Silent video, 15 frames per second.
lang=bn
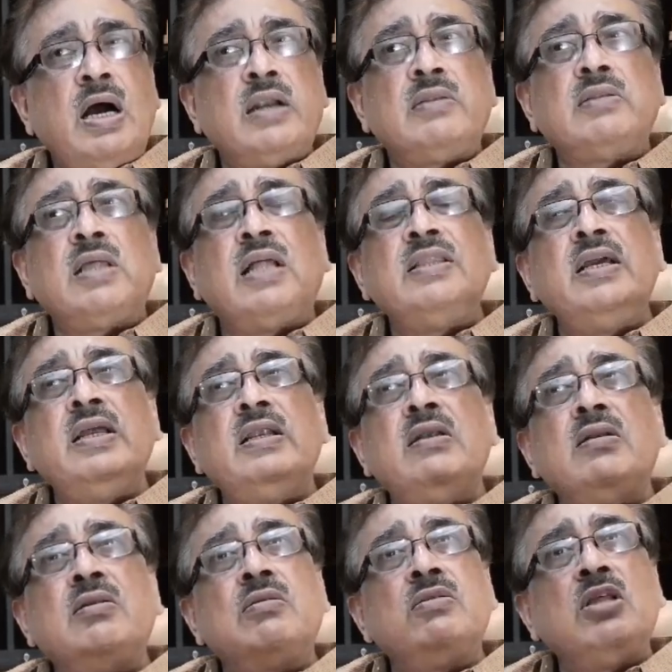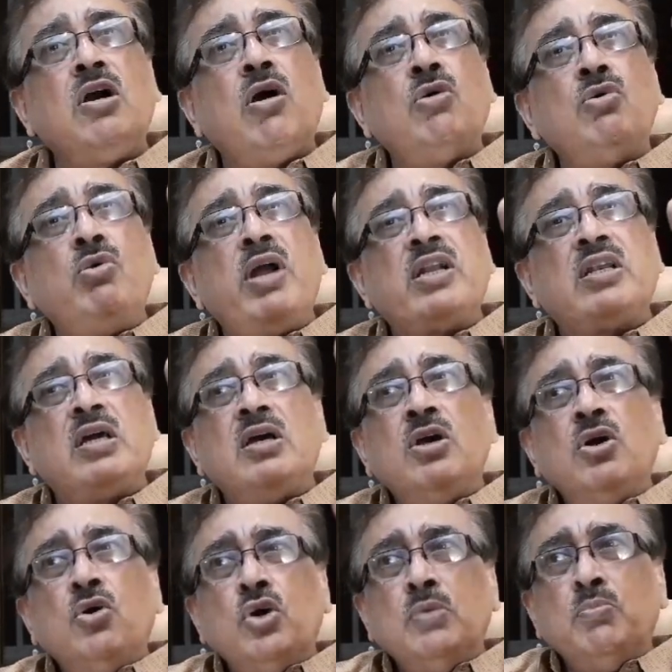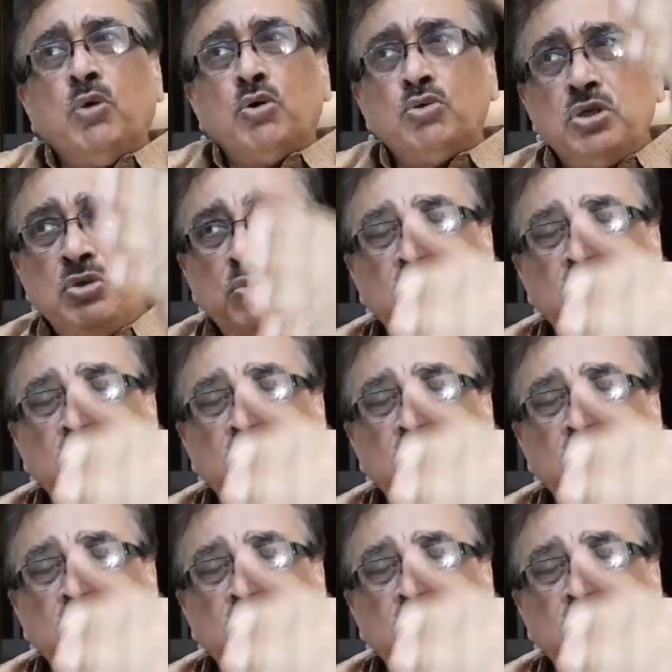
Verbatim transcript: আর তাদের দেওয়া হলো একটা ওই মরদেহ